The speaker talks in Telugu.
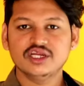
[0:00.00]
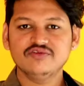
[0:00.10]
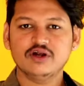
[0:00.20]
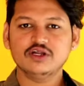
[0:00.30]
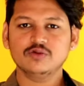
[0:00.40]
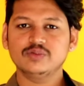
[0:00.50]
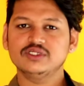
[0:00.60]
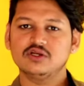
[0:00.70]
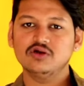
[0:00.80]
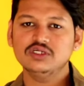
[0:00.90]
త్రీ ఫార్టీ
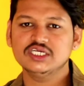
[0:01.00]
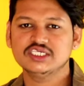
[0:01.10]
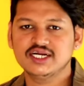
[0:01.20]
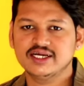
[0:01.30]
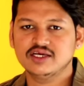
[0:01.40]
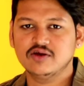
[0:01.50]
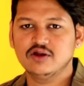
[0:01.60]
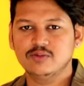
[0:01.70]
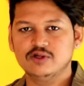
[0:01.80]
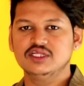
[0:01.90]
రూపీస్లో టీ షర్ట్ అయితే
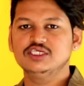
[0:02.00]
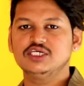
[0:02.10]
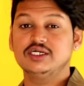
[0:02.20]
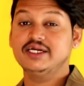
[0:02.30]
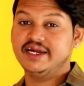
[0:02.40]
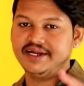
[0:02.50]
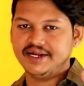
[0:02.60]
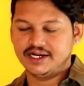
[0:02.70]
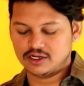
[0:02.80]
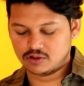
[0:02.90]
అవైలబుల్ ఉంది షర్ట్
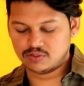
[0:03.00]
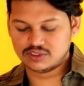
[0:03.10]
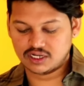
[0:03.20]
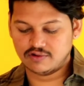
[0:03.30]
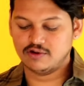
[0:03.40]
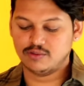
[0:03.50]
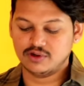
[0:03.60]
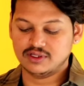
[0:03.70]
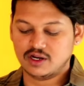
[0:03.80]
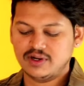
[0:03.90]
ఎయిటీన్ హండ్రెడ్ రూపీస్లో
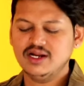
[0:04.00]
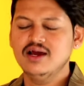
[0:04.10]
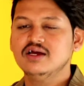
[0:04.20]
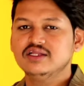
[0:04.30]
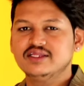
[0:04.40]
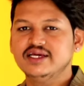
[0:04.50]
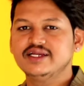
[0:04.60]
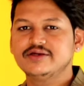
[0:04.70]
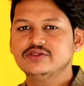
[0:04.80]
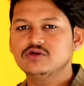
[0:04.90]
అవైలబుల్ ఉంది అనమాట
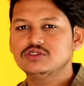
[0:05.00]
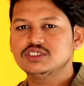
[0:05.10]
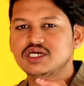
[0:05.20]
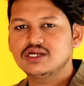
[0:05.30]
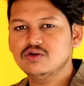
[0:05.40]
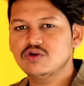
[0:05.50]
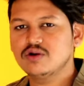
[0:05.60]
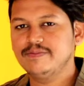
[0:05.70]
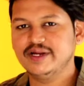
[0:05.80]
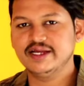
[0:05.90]
దీని కిందికి వచ్చేసరికి
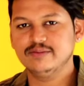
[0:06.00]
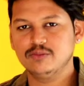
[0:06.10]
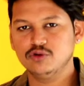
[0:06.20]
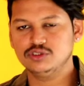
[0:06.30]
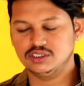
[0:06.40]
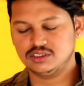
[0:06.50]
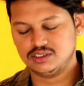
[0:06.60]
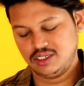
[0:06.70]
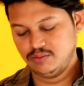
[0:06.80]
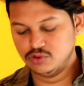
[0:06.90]
ఒక ప్లెయిన్ బ్లూ జీన్స్
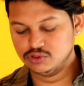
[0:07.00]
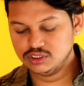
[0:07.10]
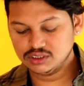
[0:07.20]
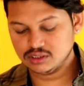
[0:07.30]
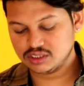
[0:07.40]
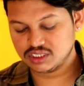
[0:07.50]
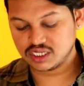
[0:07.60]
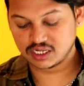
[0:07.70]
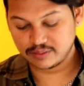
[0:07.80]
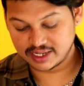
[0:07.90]
ఈ బ్లూ జీన్స్
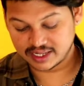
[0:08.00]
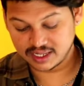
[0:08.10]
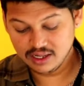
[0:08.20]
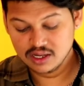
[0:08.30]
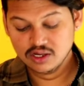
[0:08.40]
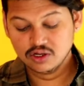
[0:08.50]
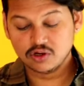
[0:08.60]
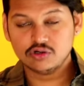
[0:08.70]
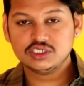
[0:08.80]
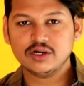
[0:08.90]
వచ్చేసరికి మనకి
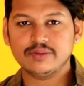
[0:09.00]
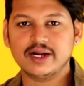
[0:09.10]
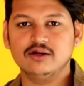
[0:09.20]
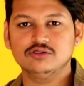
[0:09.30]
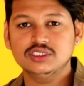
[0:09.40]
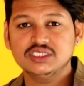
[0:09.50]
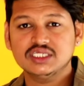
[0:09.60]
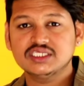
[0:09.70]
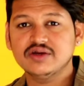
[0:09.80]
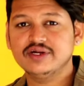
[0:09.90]
రోషర్ బ్రాండ్ నుంచి
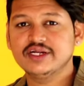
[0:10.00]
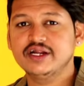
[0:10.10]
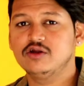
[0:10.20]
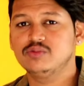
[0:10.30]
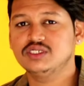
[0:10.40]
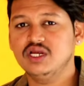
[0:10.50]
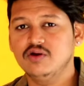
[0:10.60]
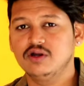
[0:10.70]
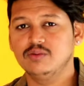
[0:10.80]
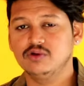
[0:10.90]
సిక్స్ సెవెంటీ నైన్ రూపీస్లో
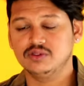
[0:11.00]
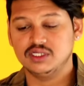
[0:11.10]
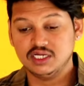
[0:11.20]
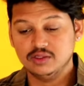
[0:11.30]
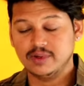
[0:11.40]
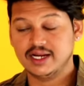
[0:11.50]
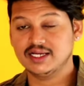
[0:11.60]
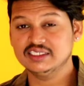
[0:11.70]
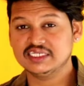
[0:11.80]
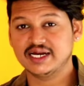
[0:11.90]
అవైలబుల్ ఉంది ఇది
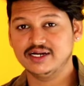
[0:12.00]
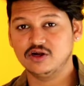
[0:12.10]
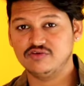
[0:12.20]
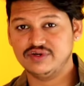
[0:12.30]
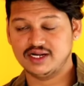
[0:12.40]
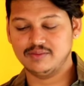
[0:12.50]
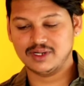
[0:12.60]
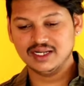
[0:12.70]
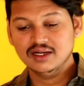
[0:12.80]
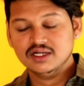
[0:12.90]
మనకి సెకండ్ అవుట్ఫిట్
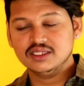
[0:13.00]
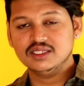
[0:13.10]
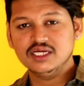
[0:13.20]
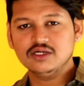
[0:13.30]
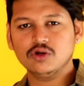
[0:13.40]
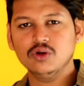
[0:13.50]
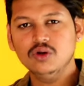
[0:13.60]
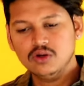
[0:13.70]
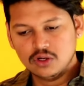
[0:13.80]
అనమాట దీంట్లో